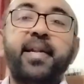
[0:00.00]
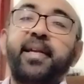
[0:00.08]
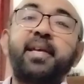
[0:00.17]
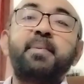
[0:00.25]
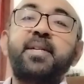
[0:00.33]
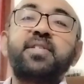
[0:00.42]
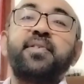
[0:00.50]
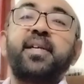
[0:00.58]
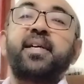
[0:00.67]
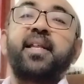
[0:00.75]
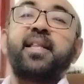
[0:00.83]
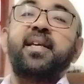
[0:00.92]
நடைபெற்று
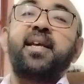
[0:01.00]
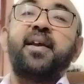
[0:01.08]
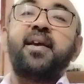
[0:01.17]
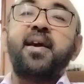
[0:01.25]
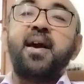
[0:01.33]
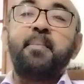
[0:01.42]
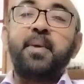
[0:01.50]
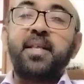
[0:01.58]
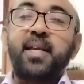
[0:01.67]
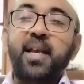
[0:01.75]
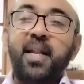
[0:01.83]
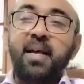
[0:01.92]
வருகிறது இப்ப
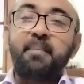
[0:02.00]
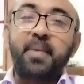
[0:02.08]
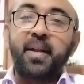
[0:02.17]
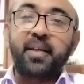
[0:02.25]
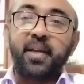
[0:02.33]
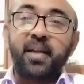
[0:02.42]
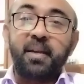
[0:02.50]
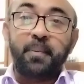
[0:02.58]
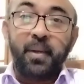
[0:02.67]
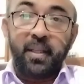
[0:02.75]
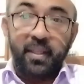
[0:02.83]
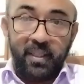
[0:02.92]
இதையெல்லாம் பார்க்குகின்ற
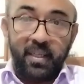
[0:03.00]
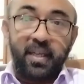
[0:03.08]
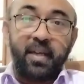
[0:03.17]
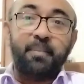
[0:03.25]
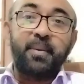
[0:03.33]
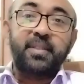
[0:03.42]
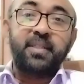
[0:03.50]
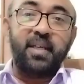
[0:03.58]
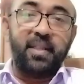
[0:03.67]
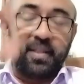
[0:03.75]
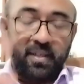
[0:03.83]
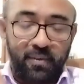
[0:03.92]
பொழுது அந்த
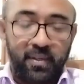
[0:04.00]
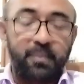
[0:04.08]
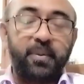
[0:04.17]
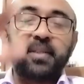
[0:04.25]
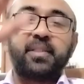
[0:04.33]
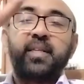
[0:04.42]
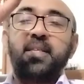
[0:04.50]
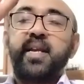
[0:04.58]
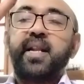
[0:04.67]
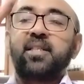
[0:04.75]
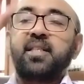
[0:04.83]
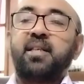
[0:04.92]
அமைச்சர் அந்த அவர்
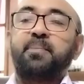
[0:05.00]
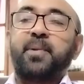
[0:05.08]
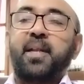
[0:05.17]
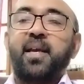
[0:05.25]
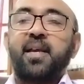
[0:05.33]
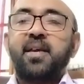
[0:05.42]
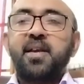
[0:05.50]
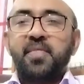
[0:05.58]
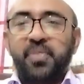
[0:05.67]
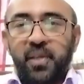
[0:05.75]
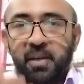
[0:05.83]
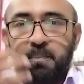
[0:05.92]
செய்தியாளர் சந்திப்புல
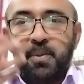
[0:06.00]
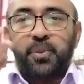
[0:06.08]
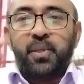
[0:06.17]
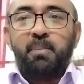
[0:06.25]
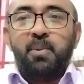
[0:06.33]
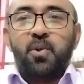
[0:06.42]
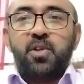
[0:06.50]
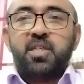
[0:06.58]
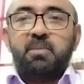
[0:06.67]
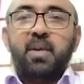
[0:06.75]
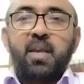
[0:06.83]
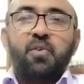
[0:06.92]
திருப்பி திருப்பி
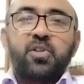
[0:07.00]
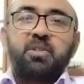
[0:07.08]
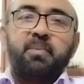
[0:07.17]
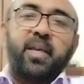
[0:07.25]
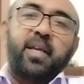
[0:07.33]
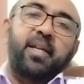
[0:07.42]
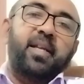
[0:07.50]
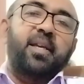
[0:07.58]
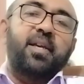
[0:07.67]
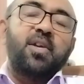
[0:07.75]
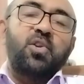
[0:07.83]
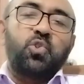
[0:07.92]
ஒற்றுமை ஒற்றுமை என்று
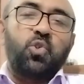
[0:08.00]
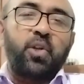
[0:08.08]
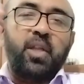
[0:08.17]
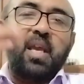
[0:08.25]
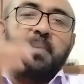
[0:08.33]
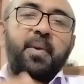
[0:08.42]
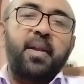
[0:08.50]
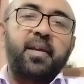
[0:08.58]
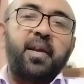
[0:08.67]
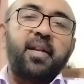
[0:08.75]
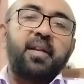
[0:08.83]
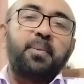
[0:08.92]
சொன்னதை
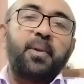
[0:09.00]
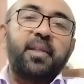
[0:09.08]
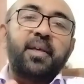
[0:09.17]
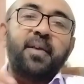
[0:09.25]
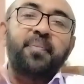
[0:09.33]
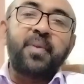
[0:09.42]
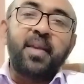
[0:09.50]
பார்க்குகின்ற பொழுது